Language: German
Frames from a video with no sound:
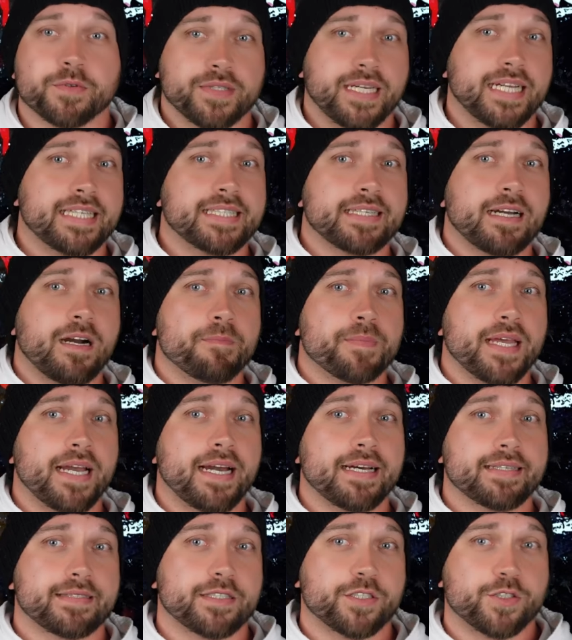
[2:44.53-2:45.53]
Und jetzt kam der
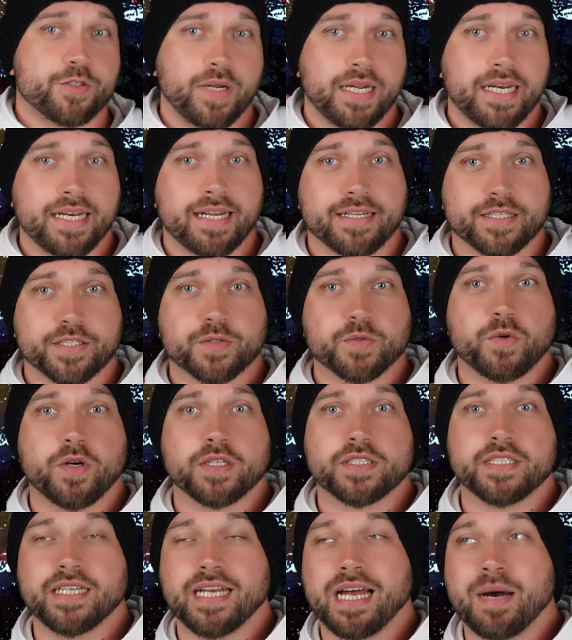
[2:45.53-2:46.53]
erste Trailer zu
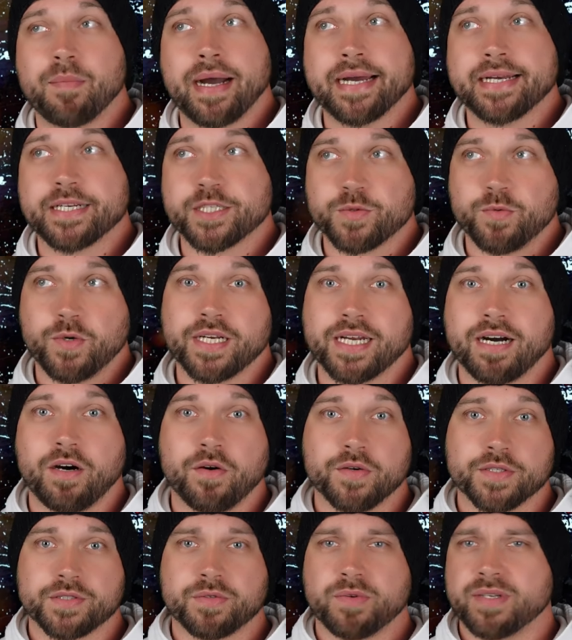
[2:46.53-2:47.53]
Godzilla Minus One
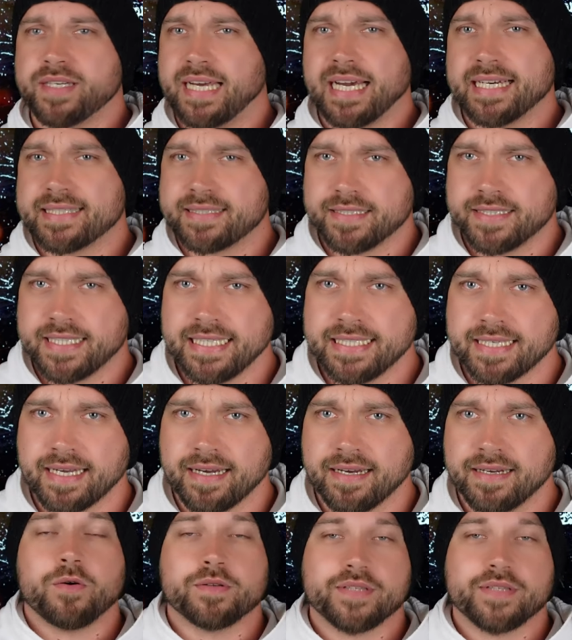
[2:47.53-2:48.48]
raus, der erste Teaser.